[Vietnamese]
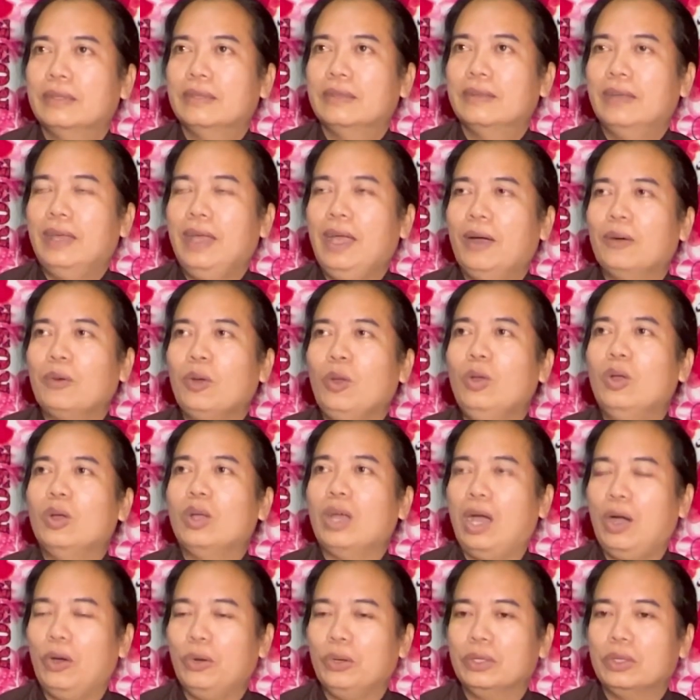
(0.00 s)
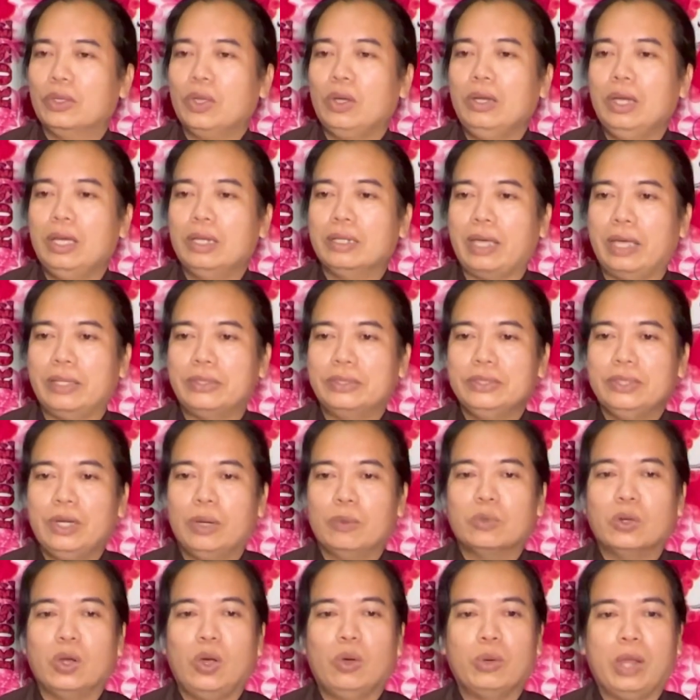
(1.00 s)
hay không có luân hồi cho nên ngày xưa
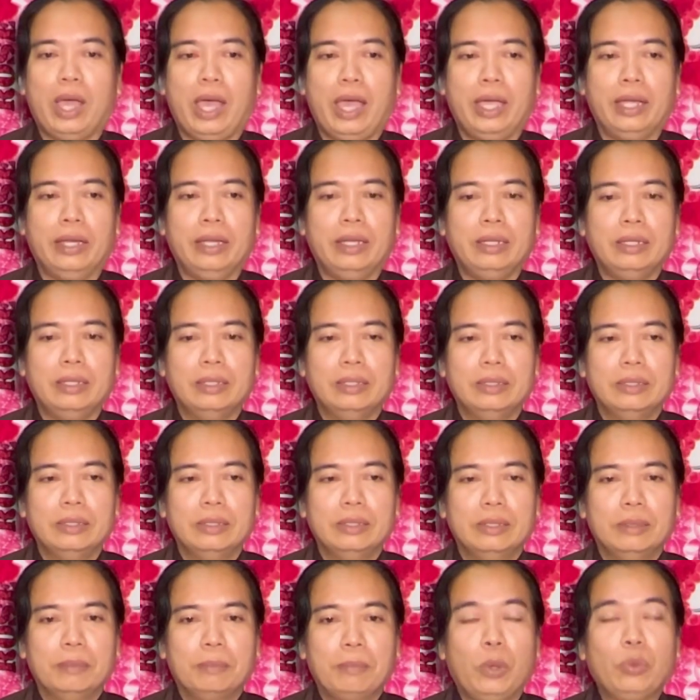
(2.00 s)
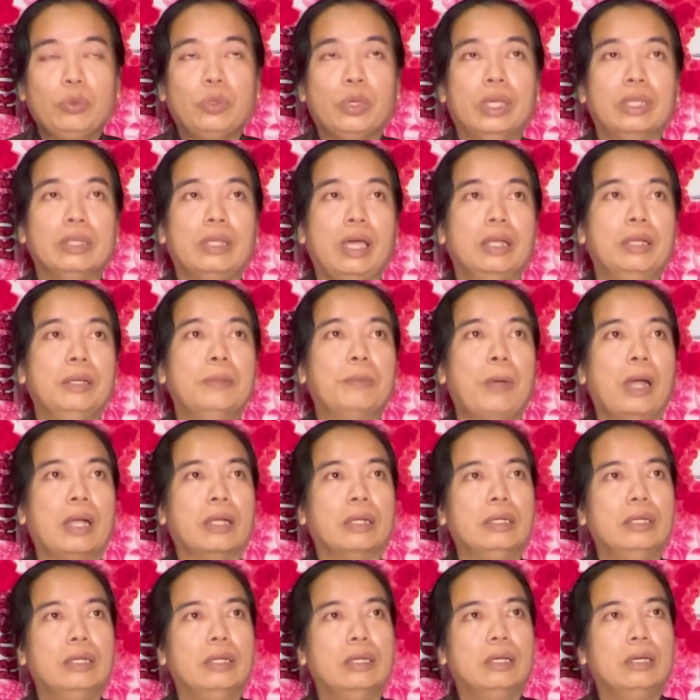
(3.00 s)
ông rô đề đó mẫu chuyện thời đức
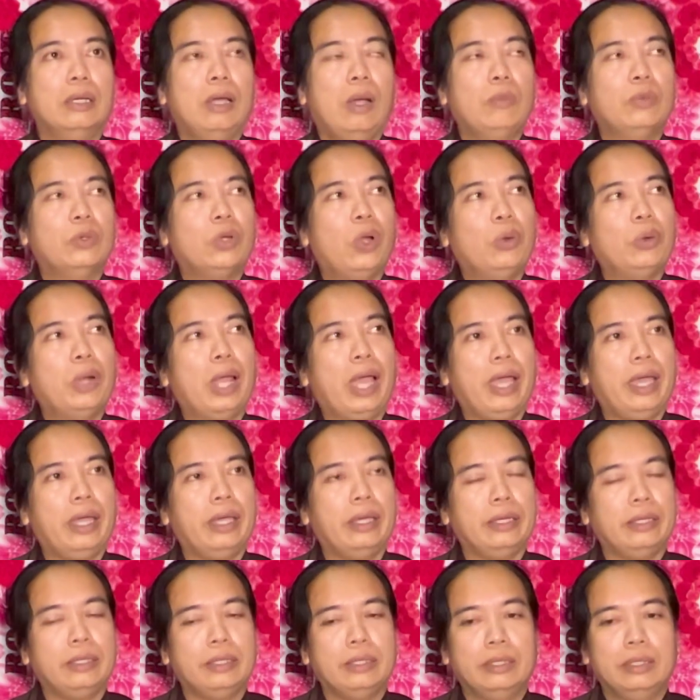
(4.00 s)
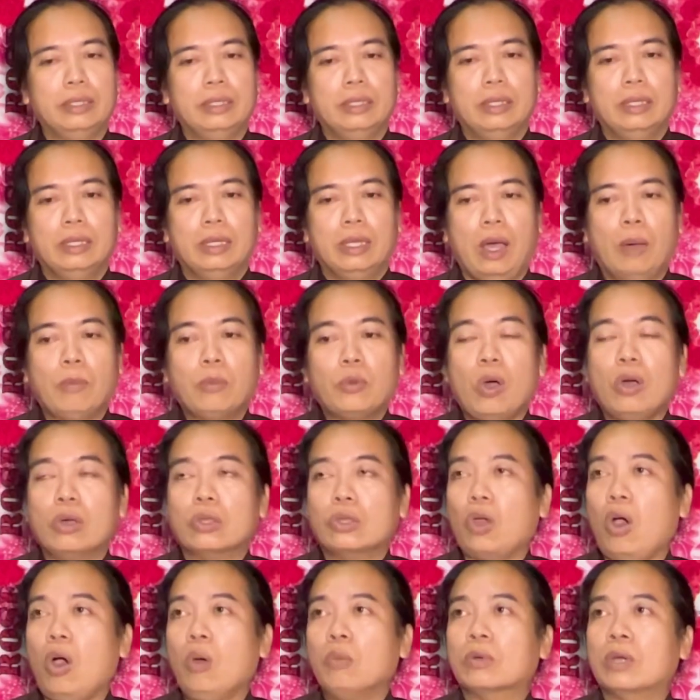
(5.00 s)
phật ông rô đề ông có
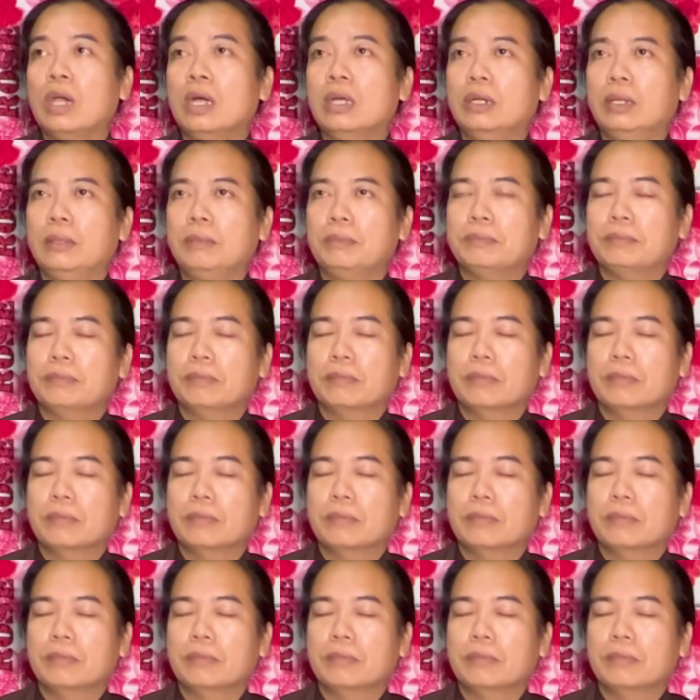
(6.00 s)
con chó ông cưng lắm